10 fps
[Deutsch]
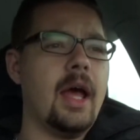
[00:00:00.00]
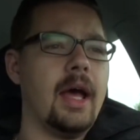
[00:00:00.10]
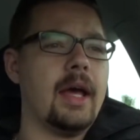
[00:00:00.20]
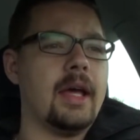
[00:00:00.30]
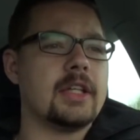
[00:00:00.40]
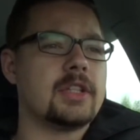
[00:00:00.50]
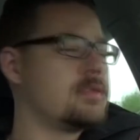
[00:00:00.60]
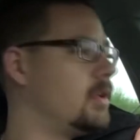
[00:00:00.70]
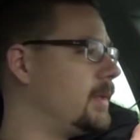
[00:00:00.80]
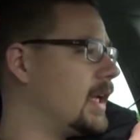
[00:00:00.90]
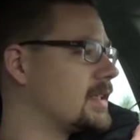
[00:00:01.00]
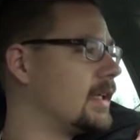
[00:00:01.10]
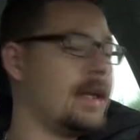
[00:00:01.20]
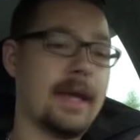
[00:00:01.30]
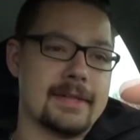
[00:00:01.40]
Äh, ich streame ja
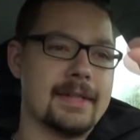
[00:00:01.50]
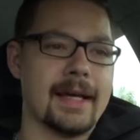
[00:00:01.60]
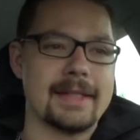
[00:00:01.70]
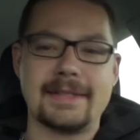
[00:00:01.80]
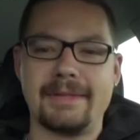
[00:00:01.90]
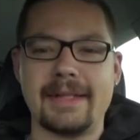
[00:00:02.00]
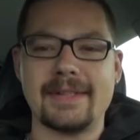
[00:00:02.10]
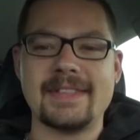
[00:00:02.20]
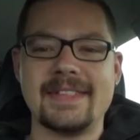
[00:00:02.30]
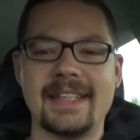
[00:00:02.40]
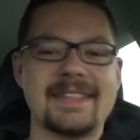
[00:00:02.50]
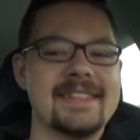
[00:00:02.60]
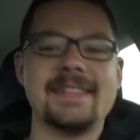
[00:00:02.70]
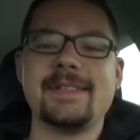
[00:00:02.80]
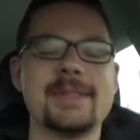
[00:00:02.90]
seit 1.8.2016,
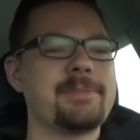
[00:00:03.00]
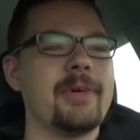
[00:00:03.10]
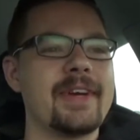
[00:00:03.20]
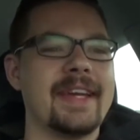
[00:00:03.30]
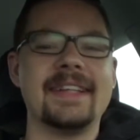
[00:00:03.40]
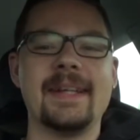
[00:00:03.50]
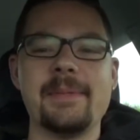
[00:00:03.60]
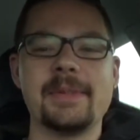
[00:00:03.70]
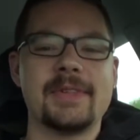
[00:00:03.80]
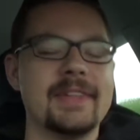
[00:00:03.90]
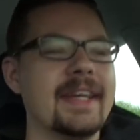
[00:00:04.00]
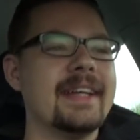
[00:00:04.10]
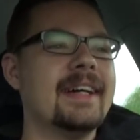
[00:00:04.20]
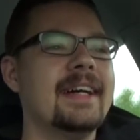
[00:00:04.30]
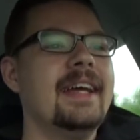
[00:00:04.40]
diesen Spruch kennt glaube ich schon
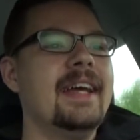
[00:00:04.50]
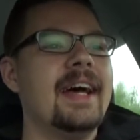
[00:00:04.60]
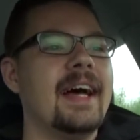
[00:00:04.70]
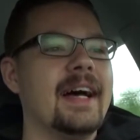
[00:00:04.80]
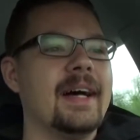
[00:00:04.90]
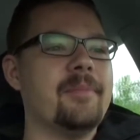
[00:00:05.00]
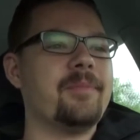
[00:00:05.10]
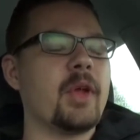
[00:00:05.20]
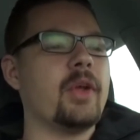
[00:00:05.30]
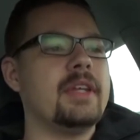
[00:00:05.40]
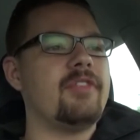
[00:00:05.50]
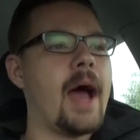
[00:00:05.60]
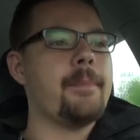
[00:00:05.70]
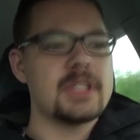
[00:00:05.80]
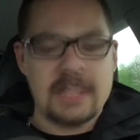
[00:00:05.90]
jeder. Ähm, und wir
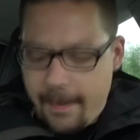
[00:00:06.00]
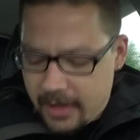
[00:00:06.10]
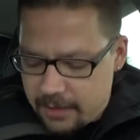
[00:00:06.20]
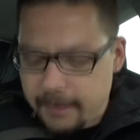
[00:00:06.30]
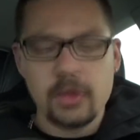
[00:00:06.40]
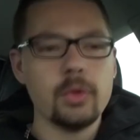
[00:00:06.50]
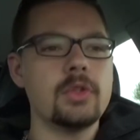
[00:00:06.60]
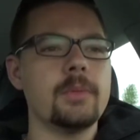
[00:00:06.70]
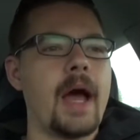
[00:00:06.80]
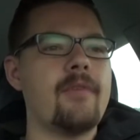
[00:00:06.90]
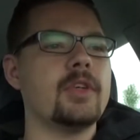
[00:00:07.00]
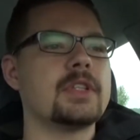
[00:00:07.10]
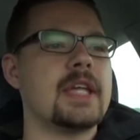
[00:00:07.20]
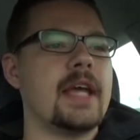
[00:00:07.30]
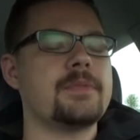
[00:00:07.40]
haben uns damals mit YouTube haben wir
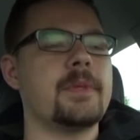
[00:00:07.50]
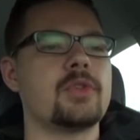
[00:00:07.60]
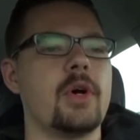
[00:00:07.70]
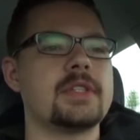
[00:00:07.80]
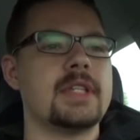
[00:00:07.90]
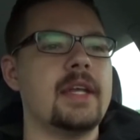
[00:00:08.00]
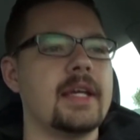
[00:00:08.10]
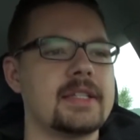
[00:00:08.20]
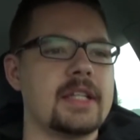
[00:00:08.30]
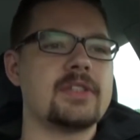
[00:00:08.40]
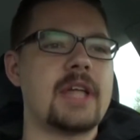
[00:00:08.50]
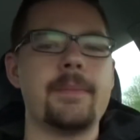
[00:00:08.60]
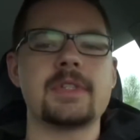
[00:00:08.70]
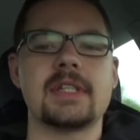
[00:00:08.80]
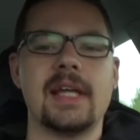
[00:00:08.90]
uns erstmal so auseinandergesetzt und
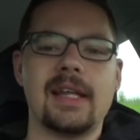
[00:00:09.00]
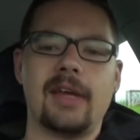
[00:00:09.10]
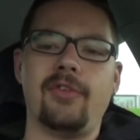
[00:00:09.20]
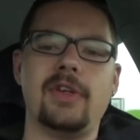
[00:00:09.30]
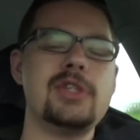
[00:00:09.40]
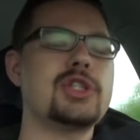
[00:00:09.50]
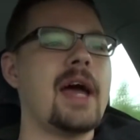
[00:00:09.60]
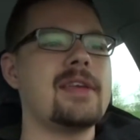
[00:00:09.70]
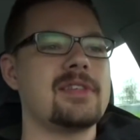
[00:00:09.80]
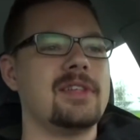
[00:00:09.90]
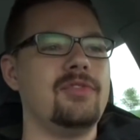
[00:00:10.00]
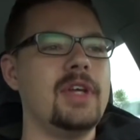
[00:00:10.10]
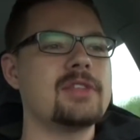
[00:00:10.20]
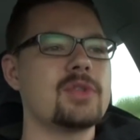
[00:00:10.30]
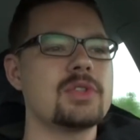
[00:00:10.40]
haben uns gedacht, ey, für die Scheiße, die
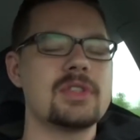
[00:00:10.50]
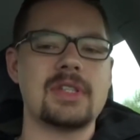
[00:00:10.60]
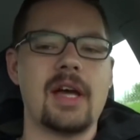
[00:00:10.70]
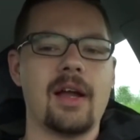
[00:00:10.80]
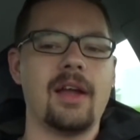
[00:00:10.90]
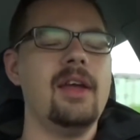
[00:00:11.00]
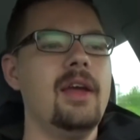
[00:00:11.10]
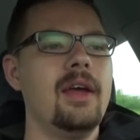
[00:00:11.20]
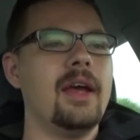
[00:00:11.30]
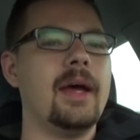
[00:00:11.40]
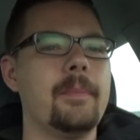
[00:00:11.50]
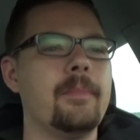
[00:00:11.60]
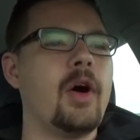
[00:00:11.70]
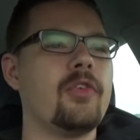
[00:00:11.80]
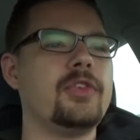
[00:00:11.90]
wir sozusagen
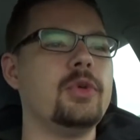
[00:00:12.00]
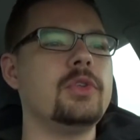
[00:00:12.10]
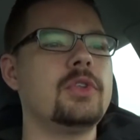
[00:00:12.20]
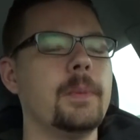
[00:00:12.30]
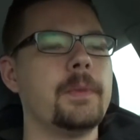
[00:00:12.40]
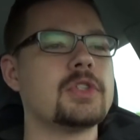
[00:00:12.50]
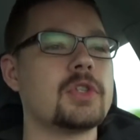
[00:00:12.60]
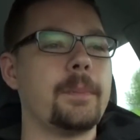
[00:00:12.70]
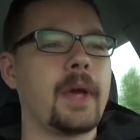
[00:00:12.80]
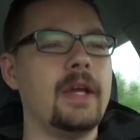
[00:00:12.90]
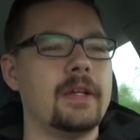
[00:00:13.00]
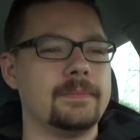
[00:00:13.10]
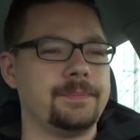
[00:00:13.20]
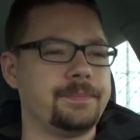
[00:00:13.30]
ähm, auf YouTube und so bringen,